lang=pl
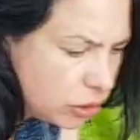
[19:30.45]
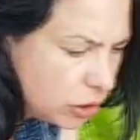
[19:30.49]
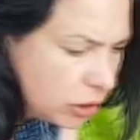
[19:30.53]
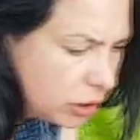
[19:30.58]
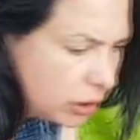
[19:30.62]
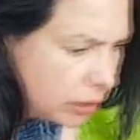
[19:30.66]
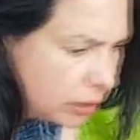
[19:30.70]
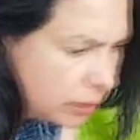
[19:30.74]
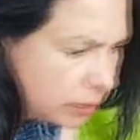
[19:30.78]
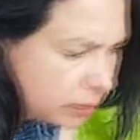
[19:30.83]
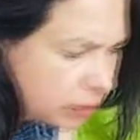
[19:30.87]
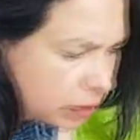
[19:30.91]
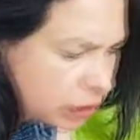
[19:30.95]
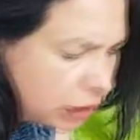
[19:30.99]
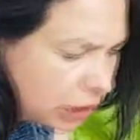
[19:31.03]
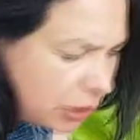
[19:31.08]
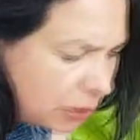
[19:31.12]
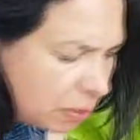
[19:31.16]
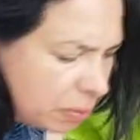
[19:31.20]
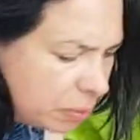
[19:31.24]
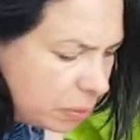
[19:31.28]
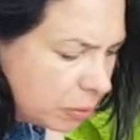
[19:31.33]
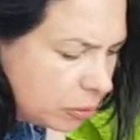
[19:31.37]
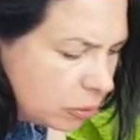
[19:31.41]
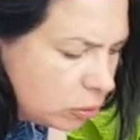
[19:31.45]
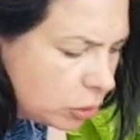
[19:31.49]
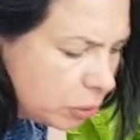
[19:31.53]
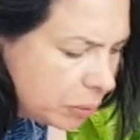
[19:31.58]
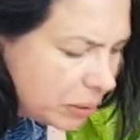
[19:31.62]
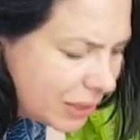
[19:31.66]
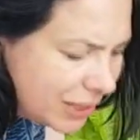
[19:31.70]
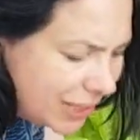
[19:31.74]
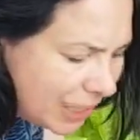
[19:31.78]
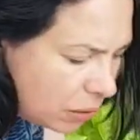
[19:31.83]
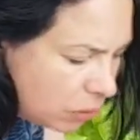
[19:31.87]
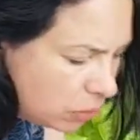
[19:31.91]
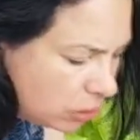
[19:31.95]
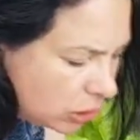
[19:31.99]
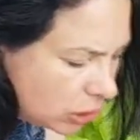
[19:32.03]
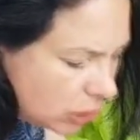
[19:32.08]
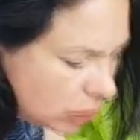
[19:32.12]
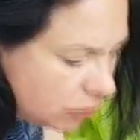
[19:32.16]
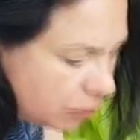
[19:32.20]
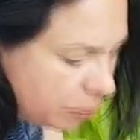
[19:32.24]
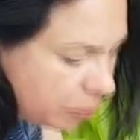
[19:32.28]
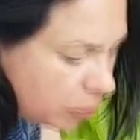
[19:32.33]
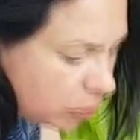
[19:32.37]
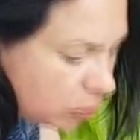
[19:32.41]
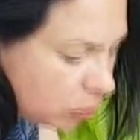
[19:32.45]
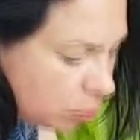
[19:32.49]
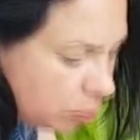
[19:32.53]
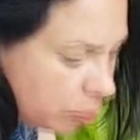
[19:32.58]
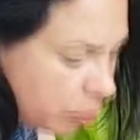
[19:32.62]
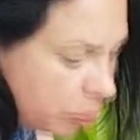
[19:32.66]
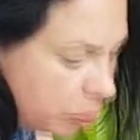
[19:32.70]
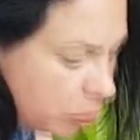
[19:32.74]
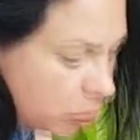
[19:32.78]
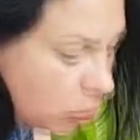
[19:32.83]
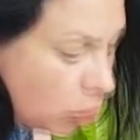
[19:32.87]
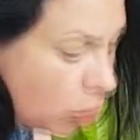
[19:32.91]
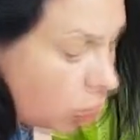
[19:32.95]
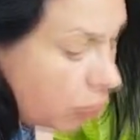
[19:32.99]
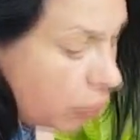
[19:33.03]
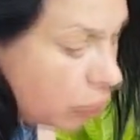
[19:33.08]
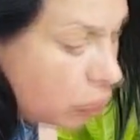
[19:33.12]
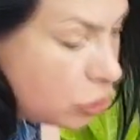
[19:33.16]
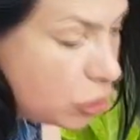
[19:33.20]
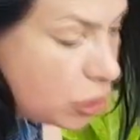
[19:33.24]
E, chciałam po prostu, żeby cały czas wyprodukował